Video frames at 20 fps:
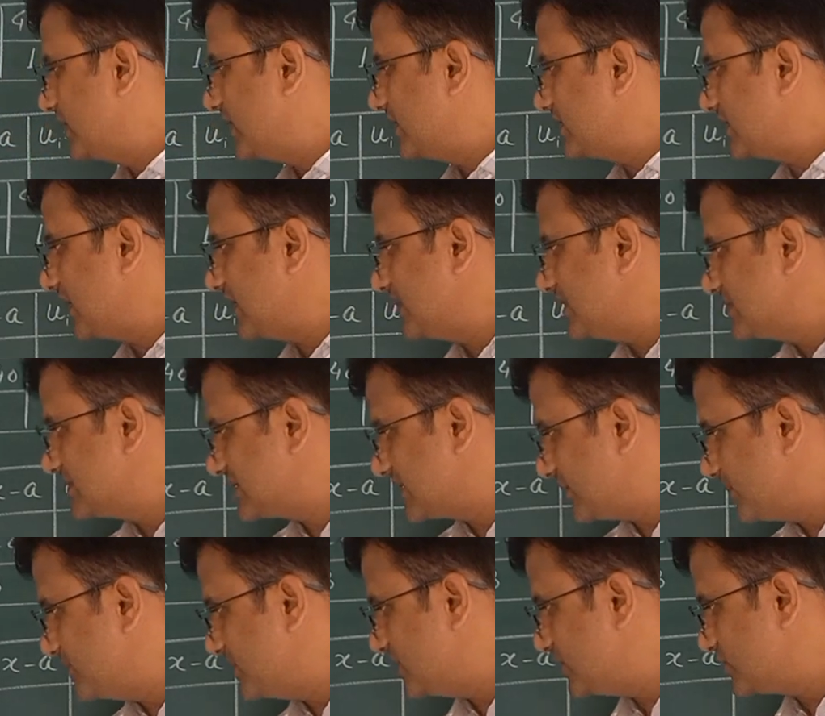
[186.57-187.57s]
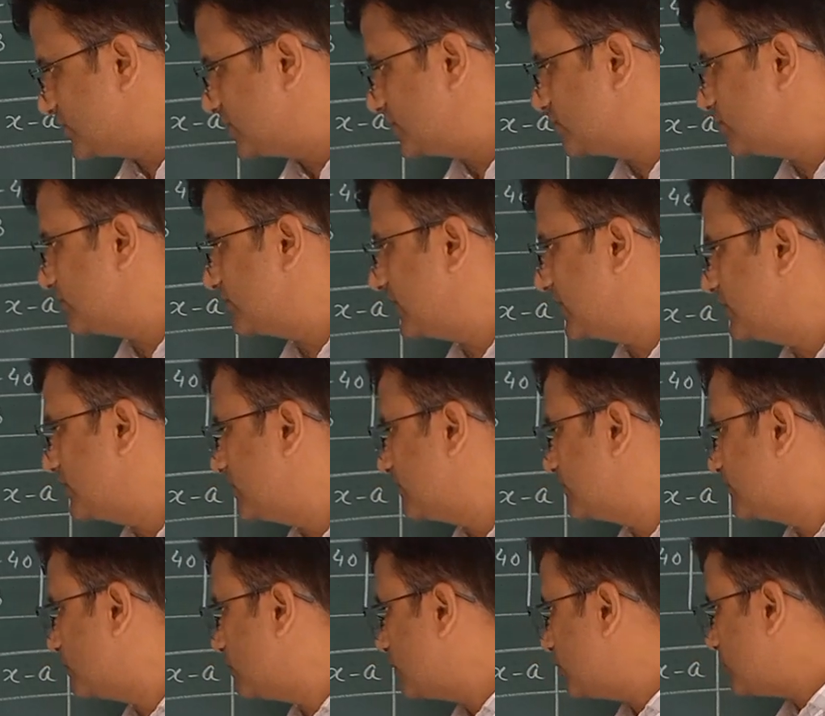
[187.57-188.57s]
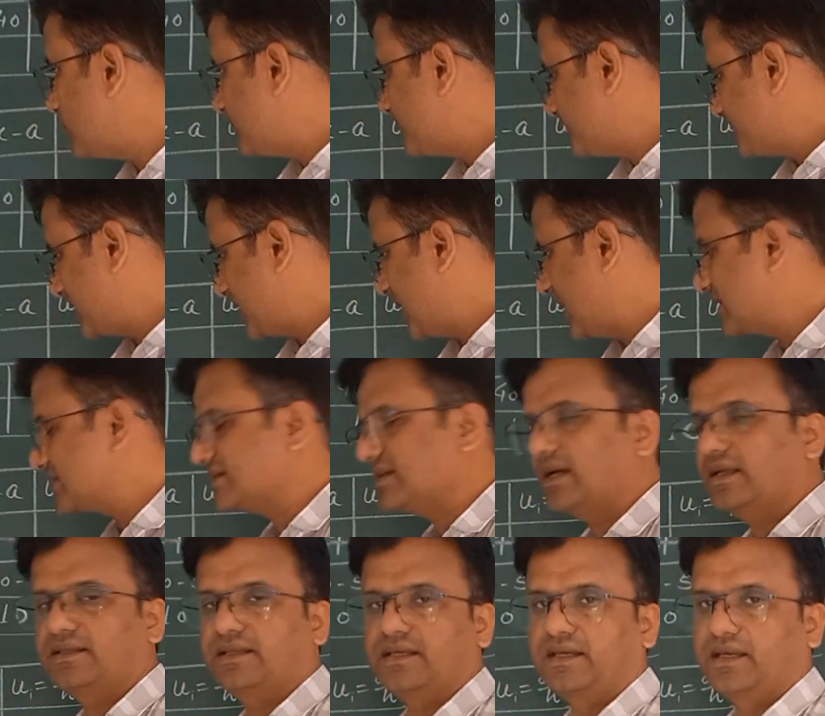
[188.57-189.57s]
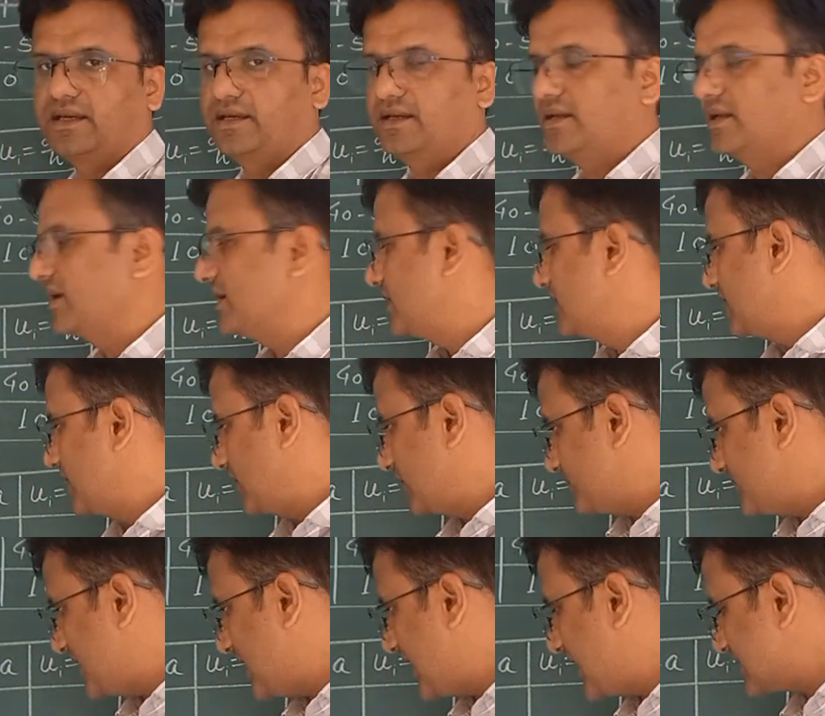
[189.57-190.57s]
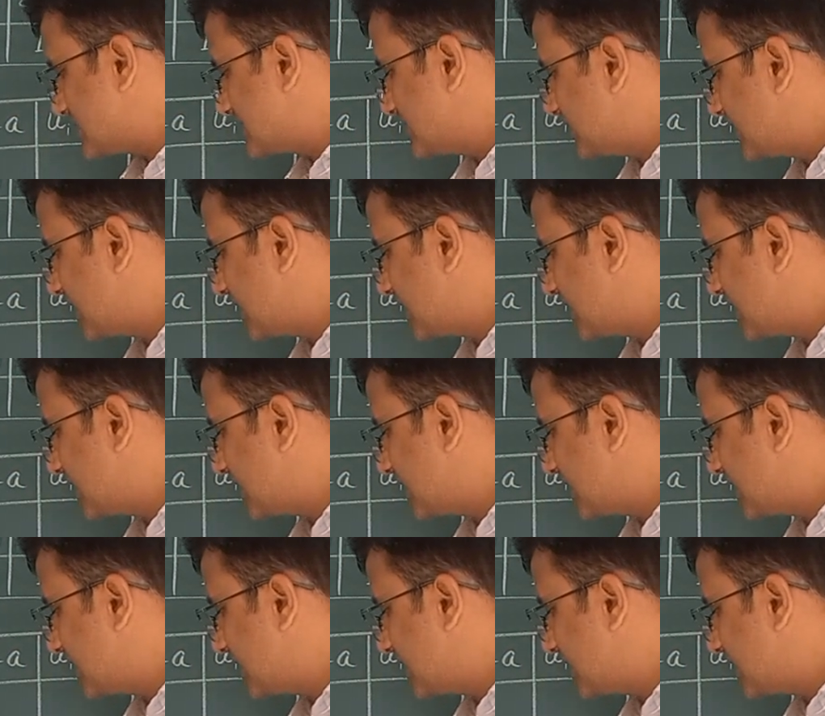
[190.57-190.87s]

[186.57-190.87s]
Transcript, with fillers: है यानी इसके बीच की जो वैल्यू है वो एक्स आती है अब ये एक्स